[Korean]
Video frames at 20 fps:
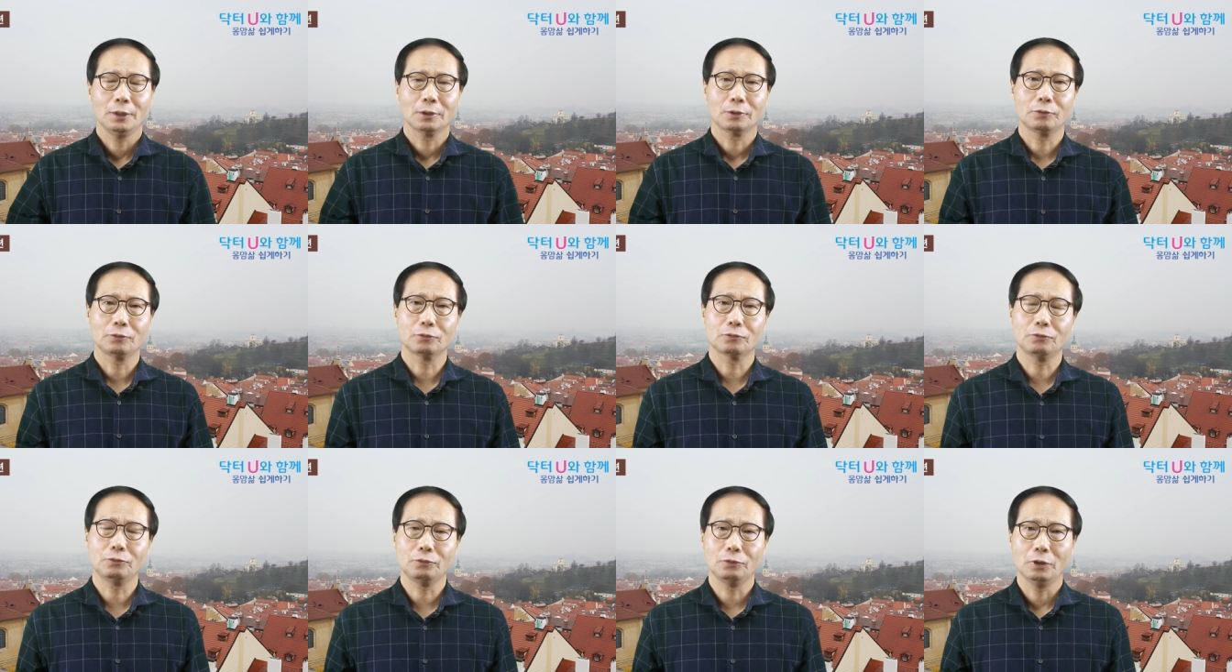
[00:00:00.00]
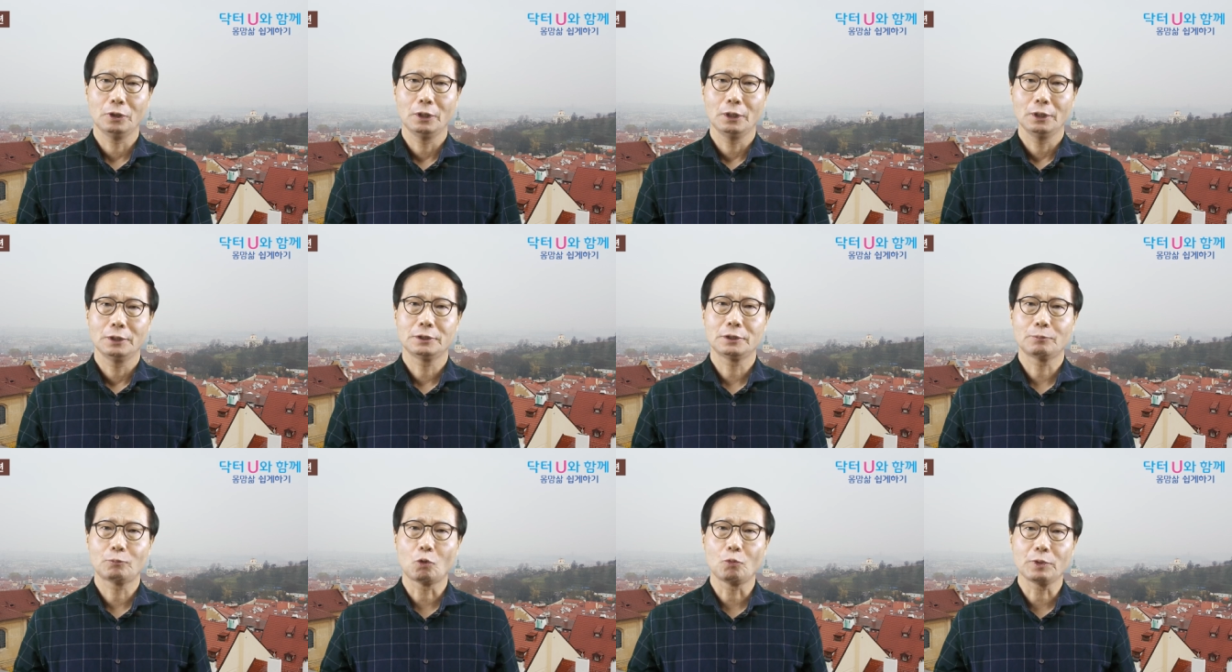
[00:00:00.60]
그리고
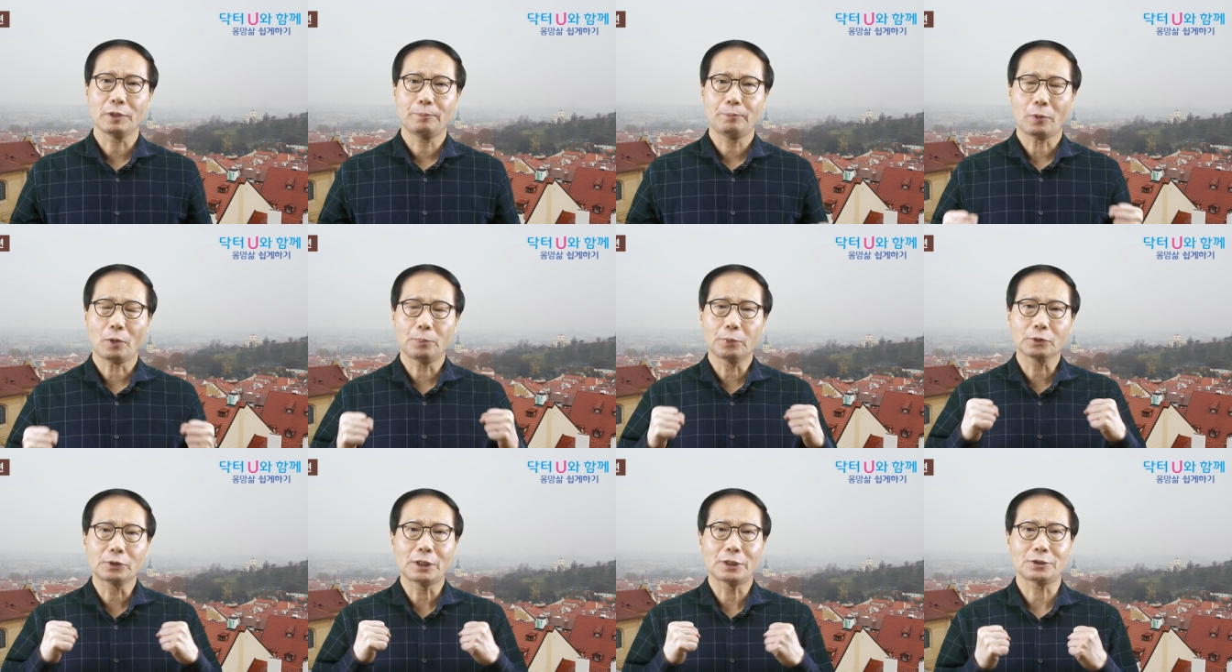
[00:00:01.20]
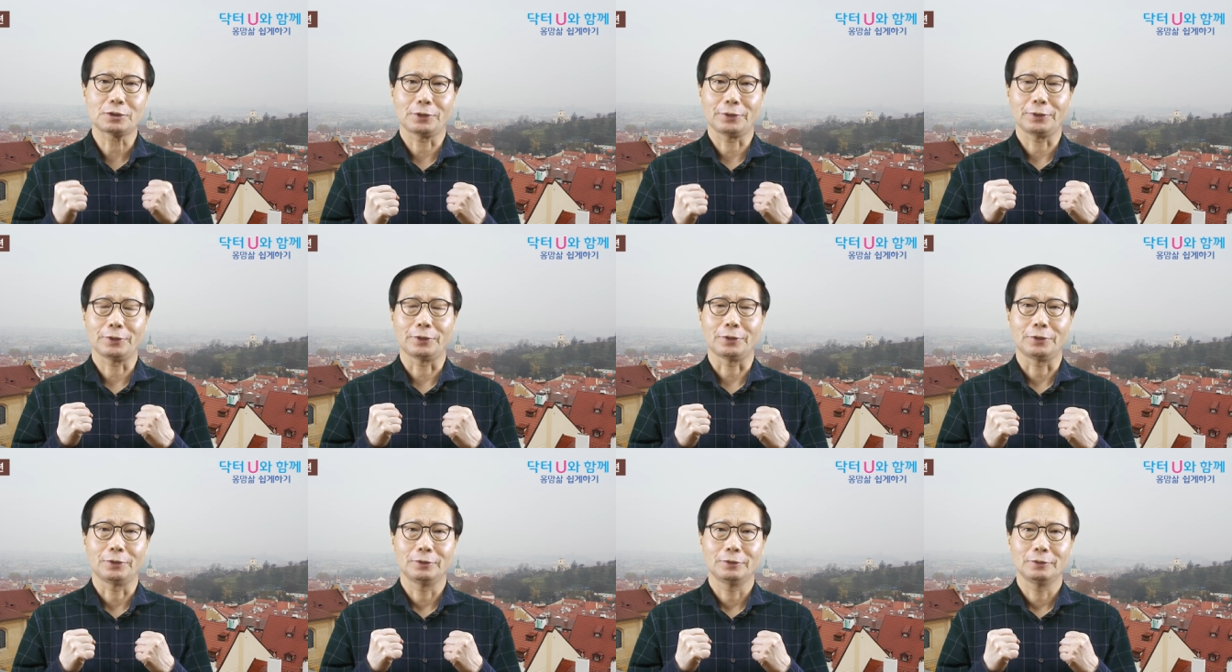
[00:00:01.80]
이제 몸이 뻣뻣해져요.